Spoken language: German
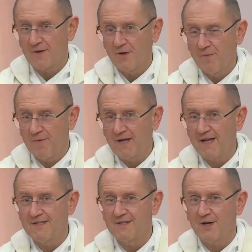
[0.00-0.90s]

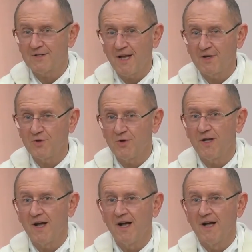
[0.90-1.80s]
Übrigens auch sehr schön,
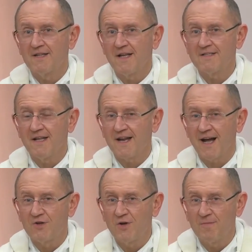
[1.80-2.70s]
dass in
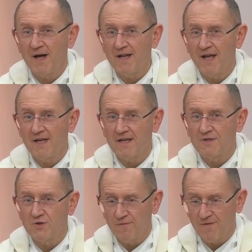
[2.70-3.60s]
Radio Maria
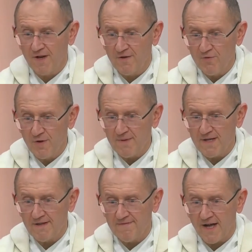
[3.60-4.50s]
jetzt so viele
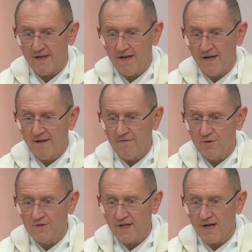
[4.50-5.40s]
Fürbitten waren für
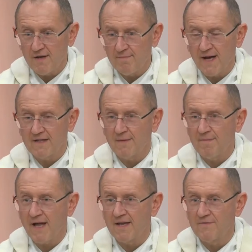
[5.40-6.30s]
unseren Pater
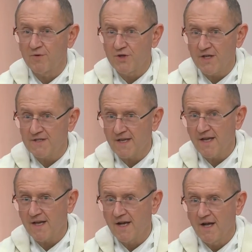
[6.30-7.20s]
Bernhard
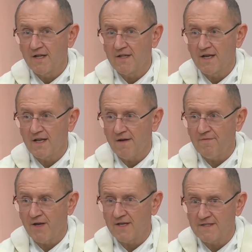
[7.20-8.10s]
Woschitzki, ich darf
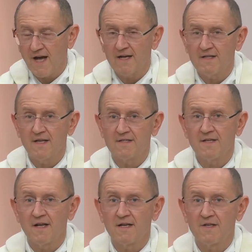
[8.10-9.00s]
euch sagen, dass
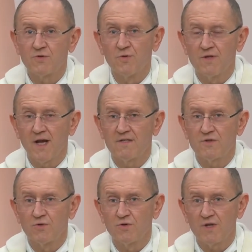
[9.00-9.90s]
sein
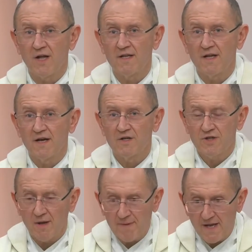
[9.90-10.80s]
Gesundheitszustand
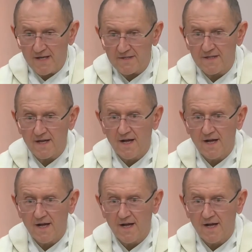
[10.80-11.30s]
stabil ist.